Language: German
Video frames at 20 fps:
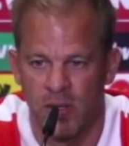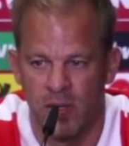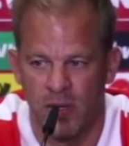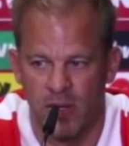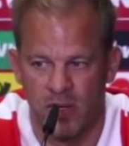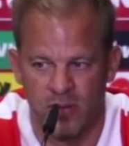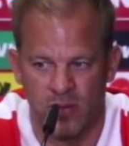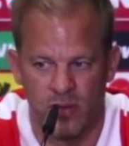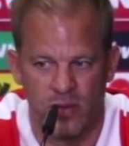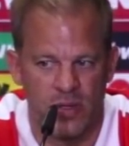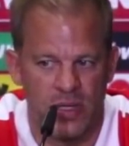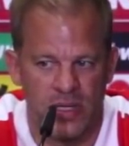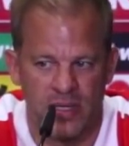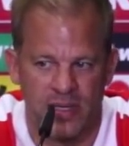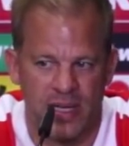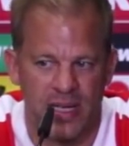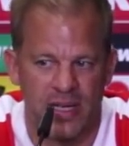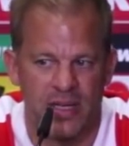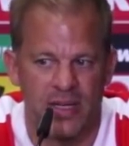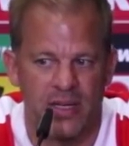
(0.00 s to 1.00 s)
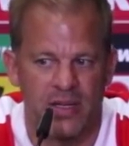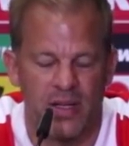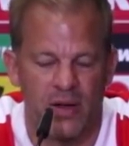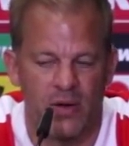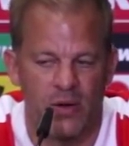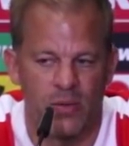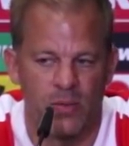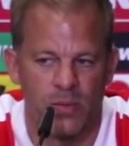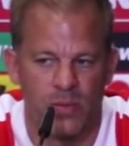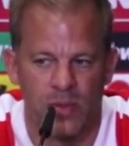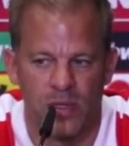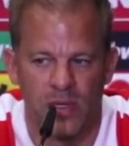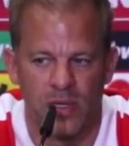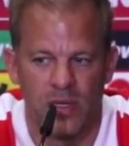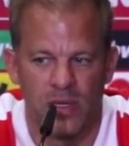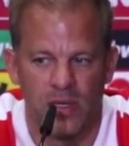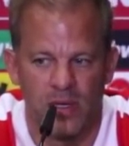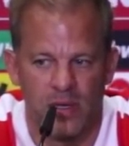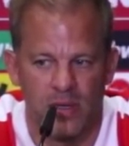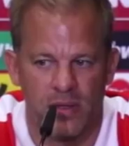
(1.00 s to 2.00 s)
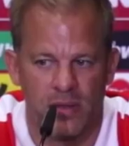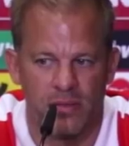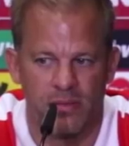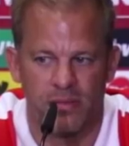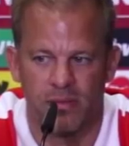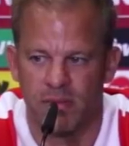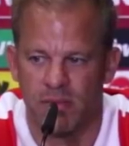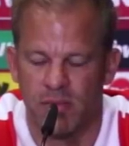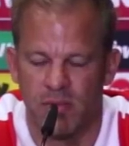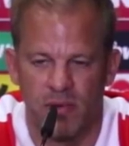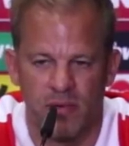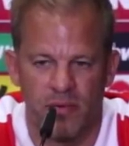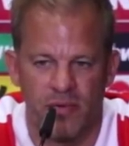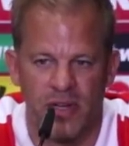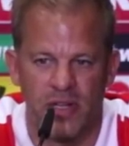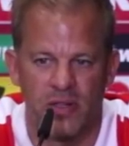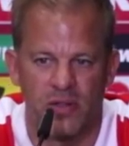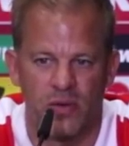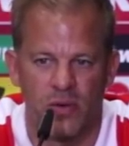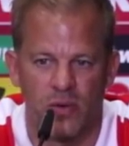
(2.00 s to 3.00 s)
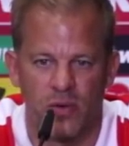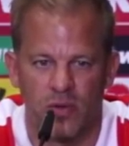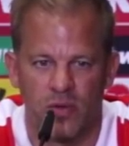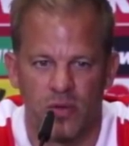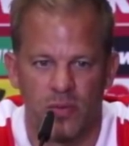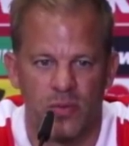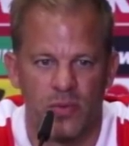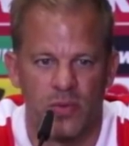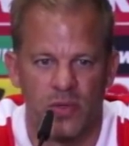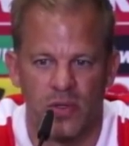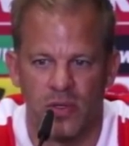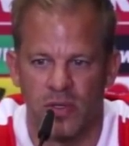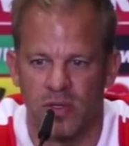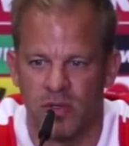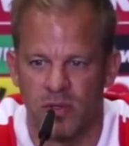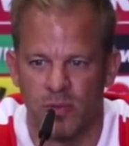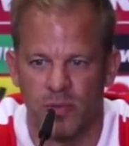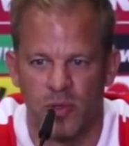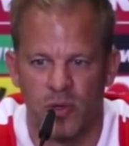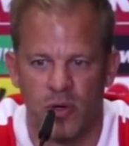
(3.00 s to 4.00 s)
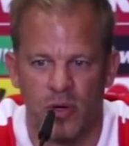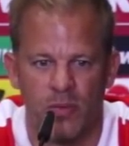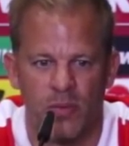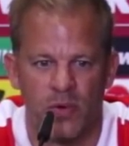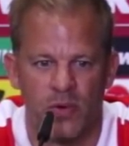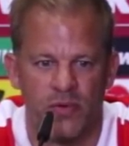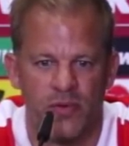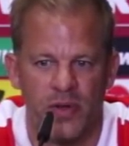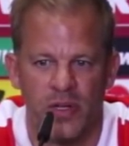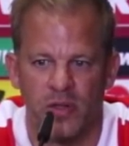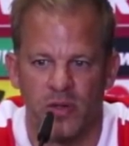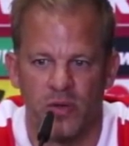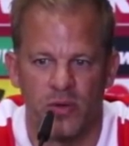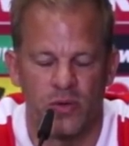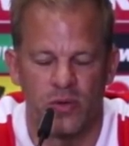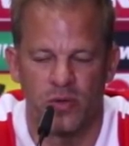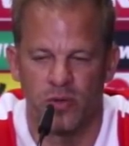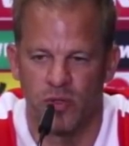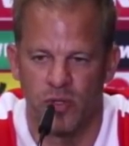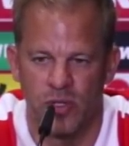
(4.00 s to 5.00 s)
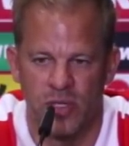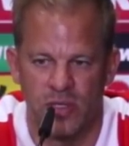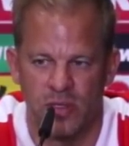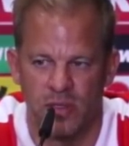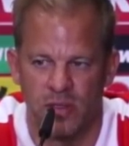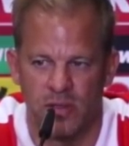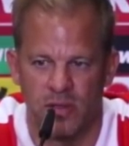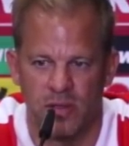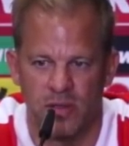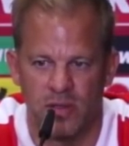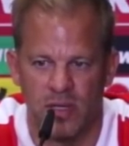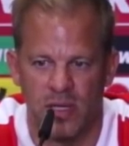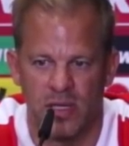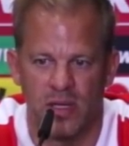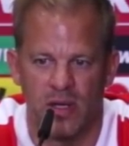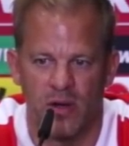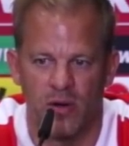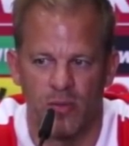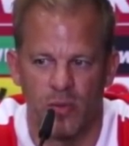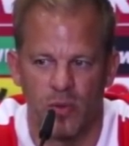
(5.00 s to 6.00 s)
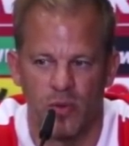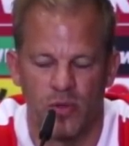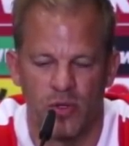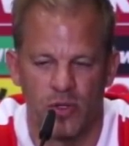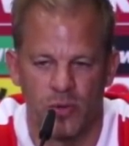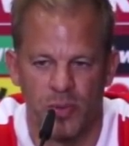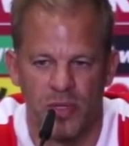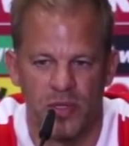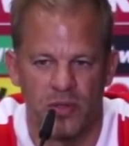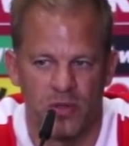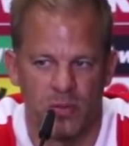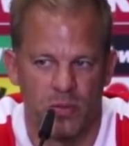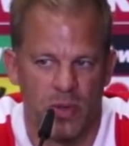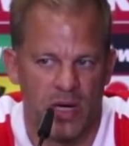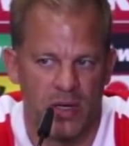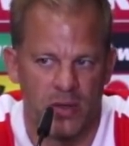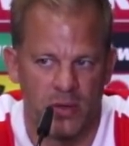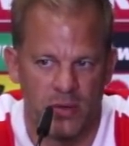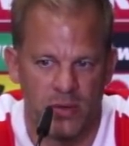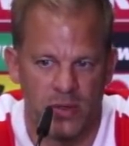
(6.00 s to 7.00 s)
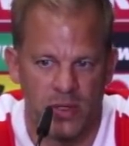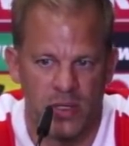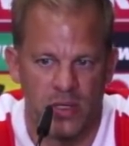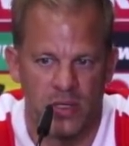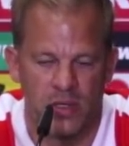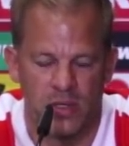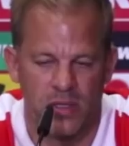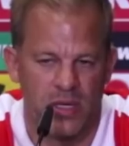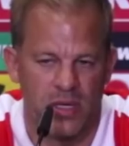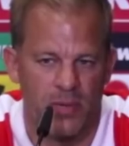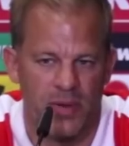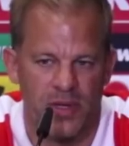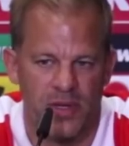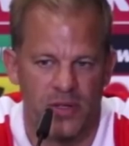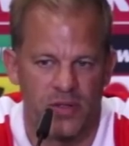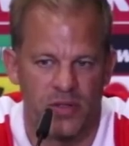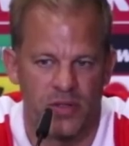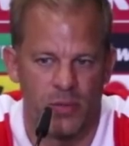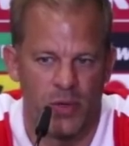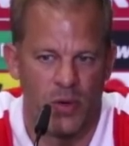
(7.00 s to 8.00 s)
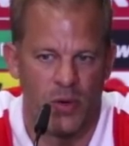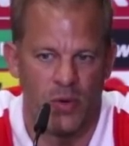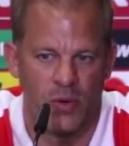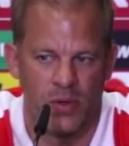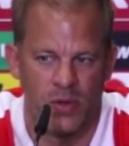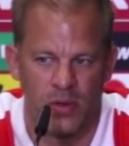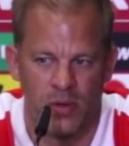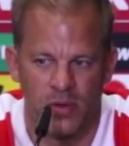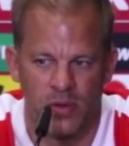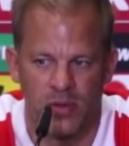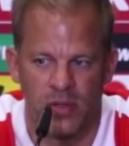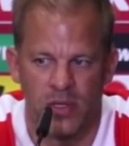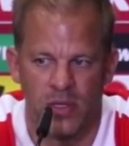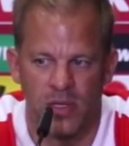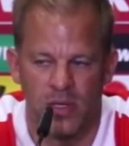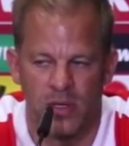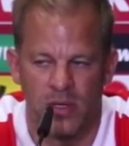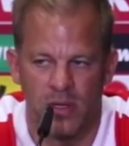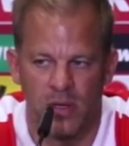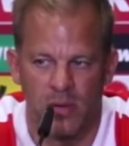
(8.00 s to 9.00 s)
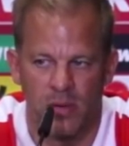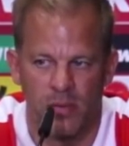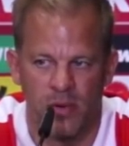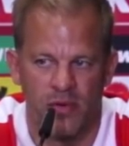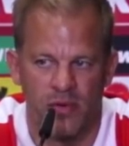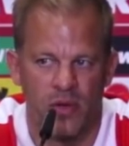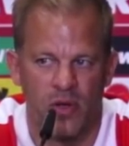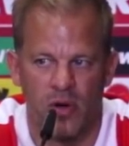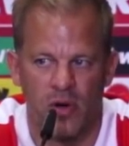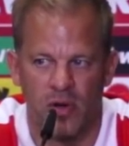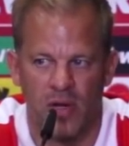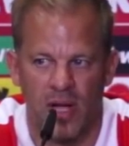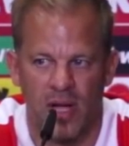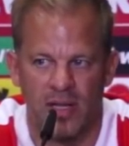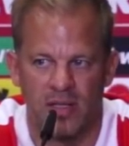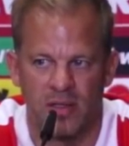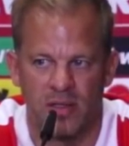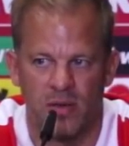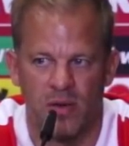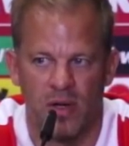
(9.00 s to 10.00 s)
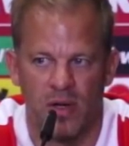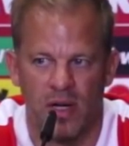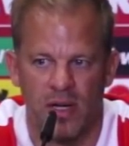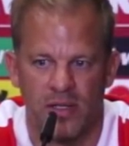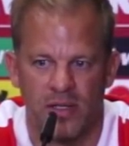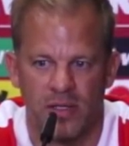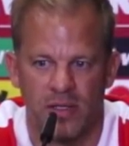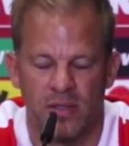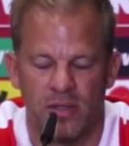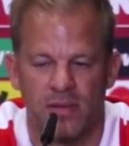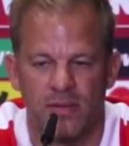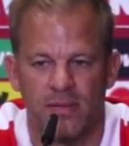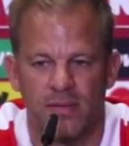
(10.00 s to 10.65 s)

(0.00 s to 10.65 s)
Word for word: Also es geht nicht darum, ähm, viele Tore zu, äh, zu bekommen und viele Tore zu schießen, sondern es geht darum, ein gutes Spiel zu machen und sich am Ende zu belohnen. Und mir würde auch ein 1-0 reichen.